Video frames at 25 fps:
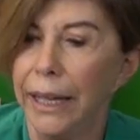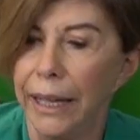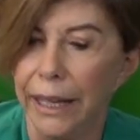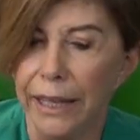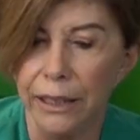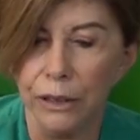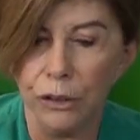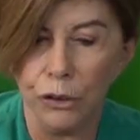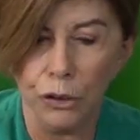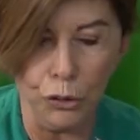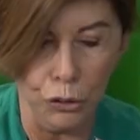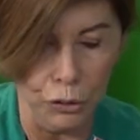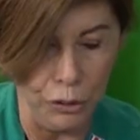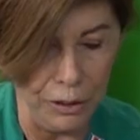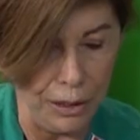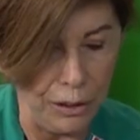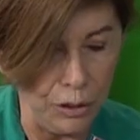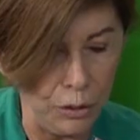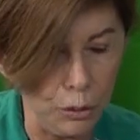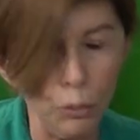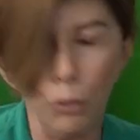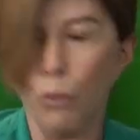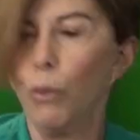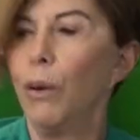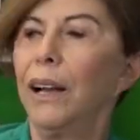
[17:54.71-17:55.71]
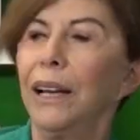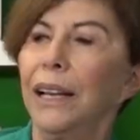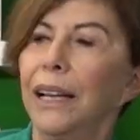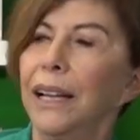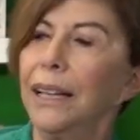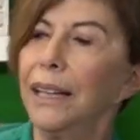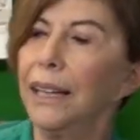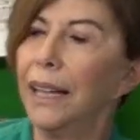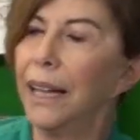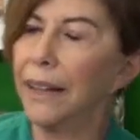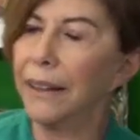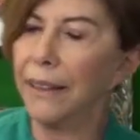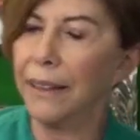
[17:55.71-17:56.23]
Entonces, ¿cuál es
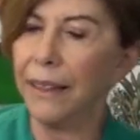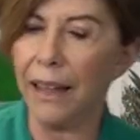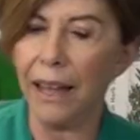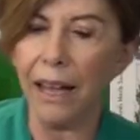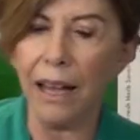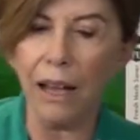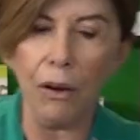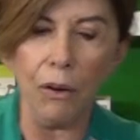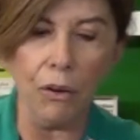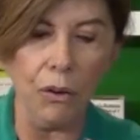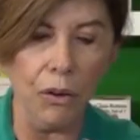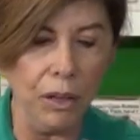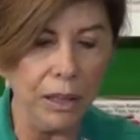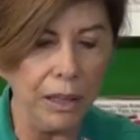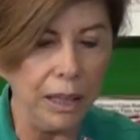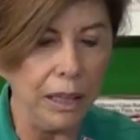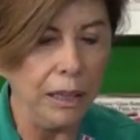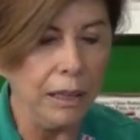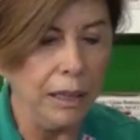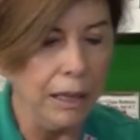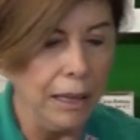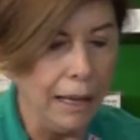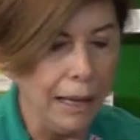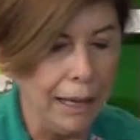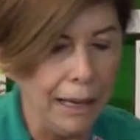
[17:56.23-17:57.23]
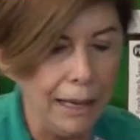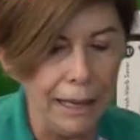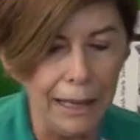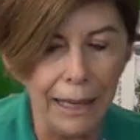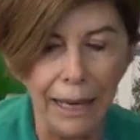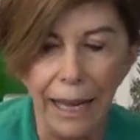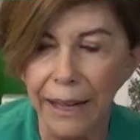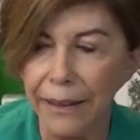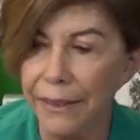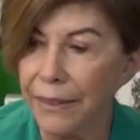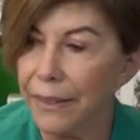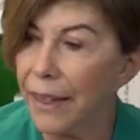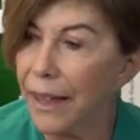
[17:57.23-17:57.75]
la idea ahora?
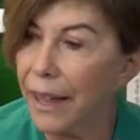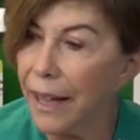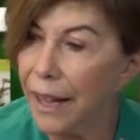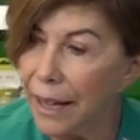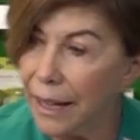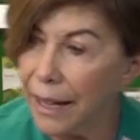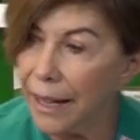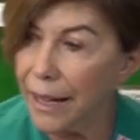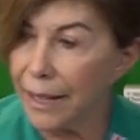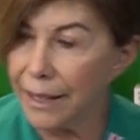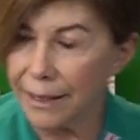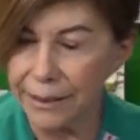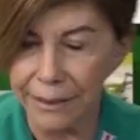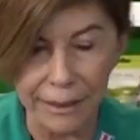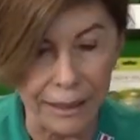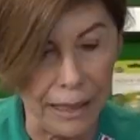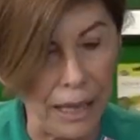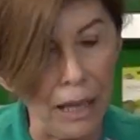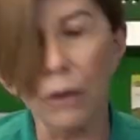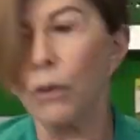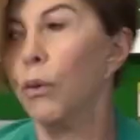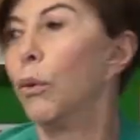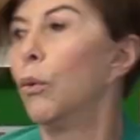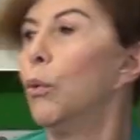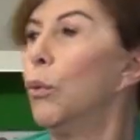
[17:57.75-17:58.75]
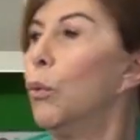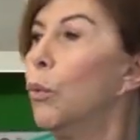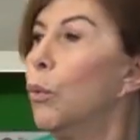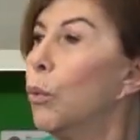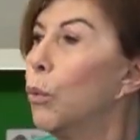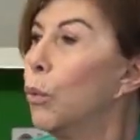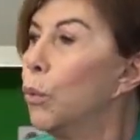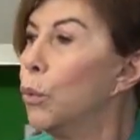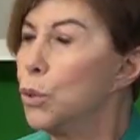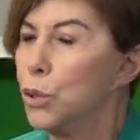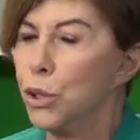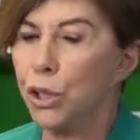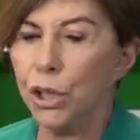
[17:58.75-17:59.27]
La idea es que con un
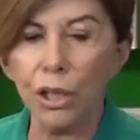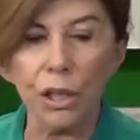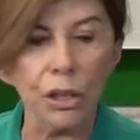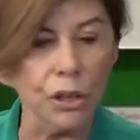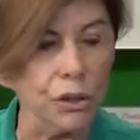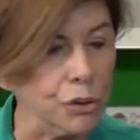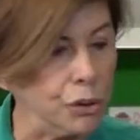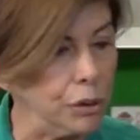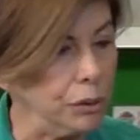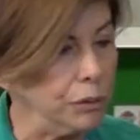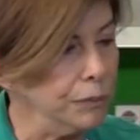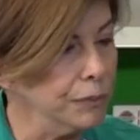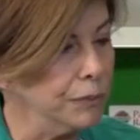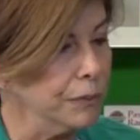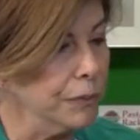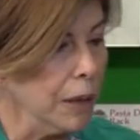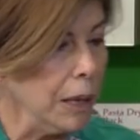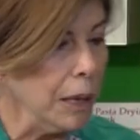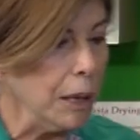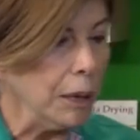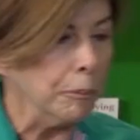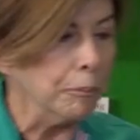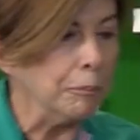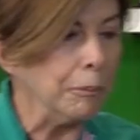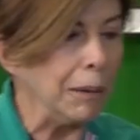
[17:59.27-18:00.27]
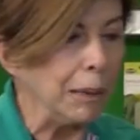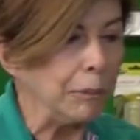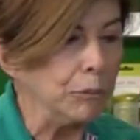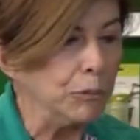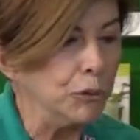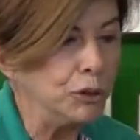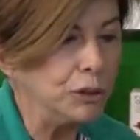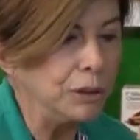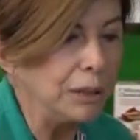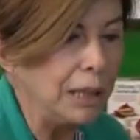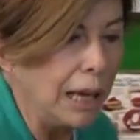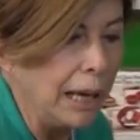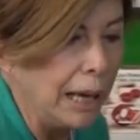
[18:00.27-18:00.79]
cuchillo
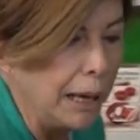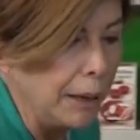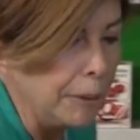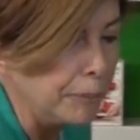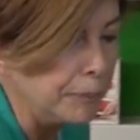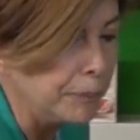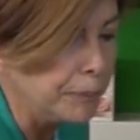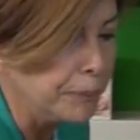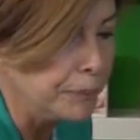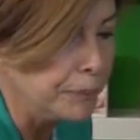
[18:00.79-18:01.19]
vamos a,